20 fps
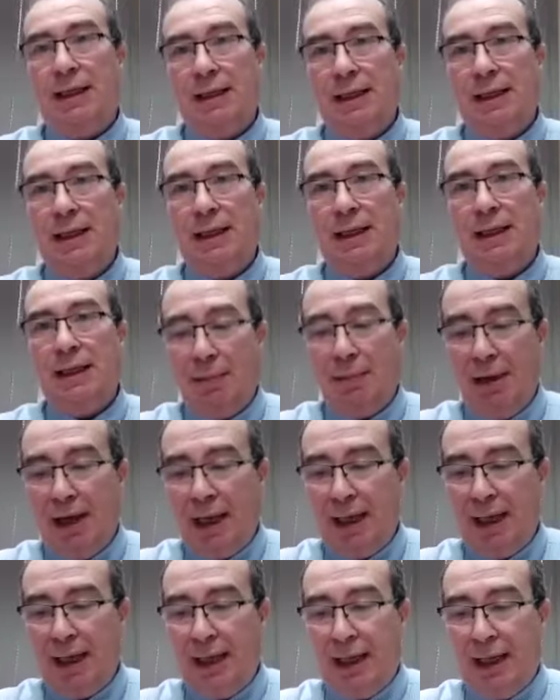a Granada y a
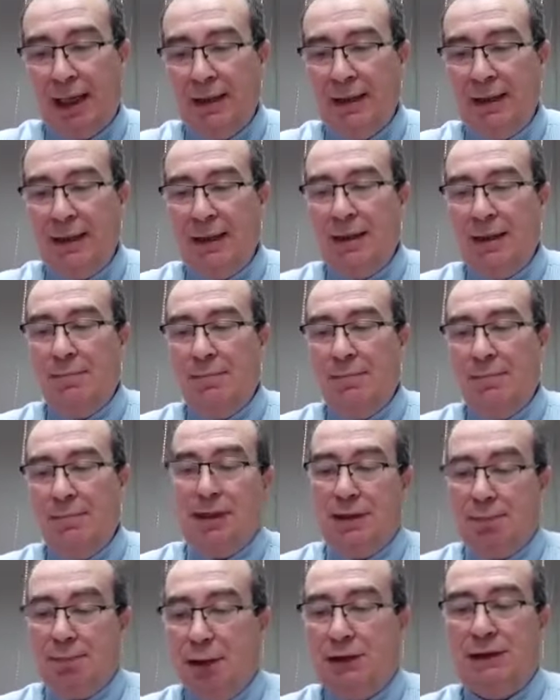Málaga
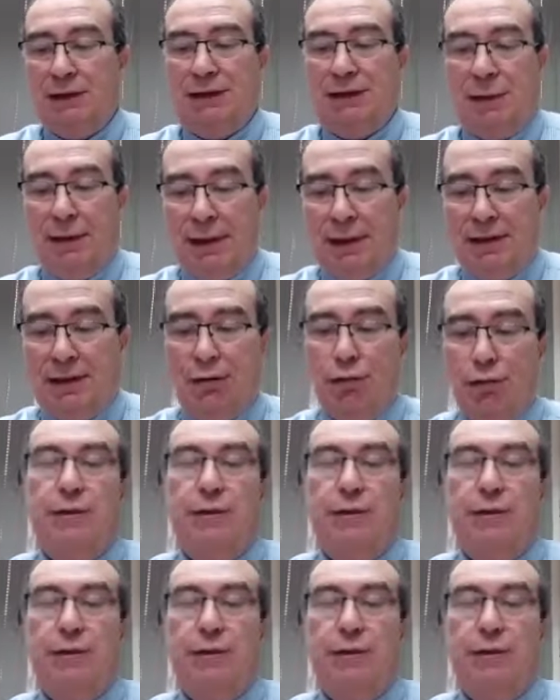para después establecerse